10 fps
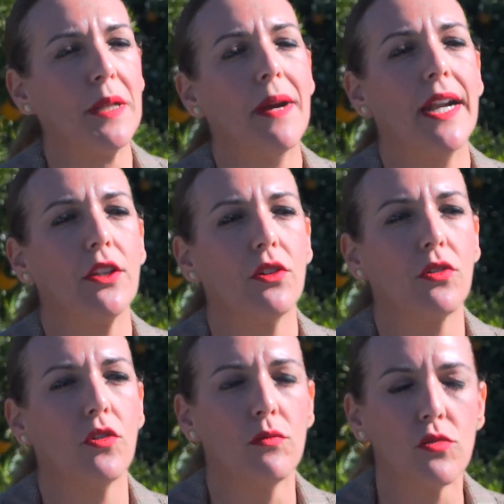
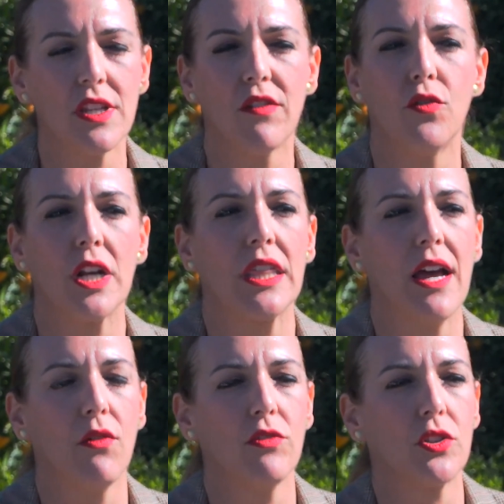primario con mucha
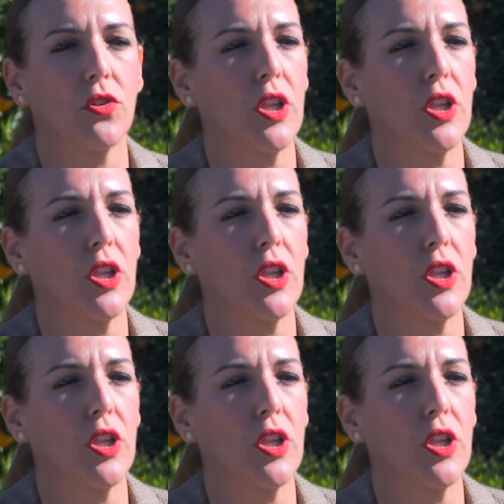fuerza nuestro